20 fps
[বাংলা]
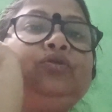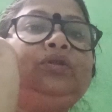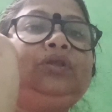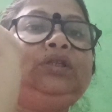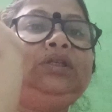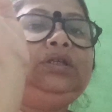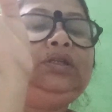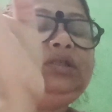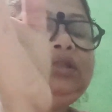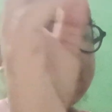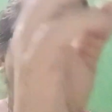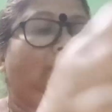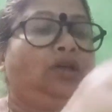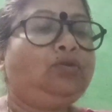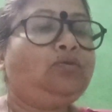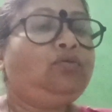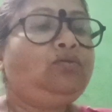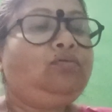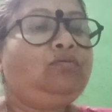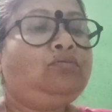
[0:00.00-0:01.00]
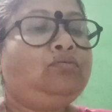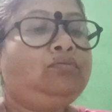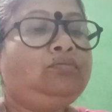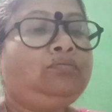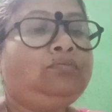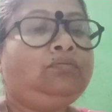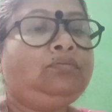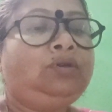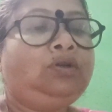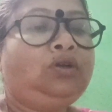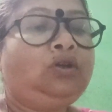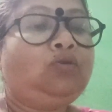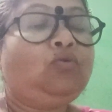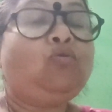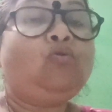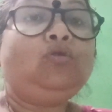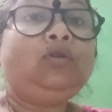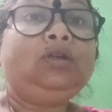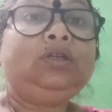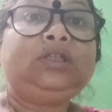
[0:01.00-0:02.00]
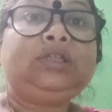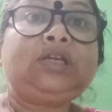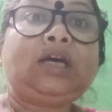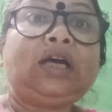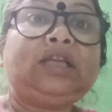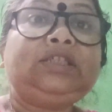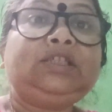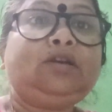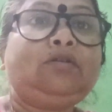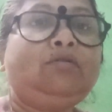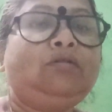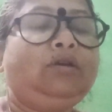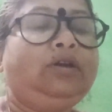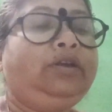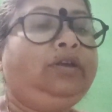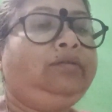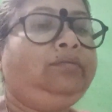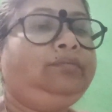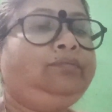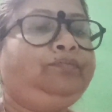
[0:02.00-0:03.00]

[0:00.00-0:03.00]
সত্যি যেন ওর সাজা হয়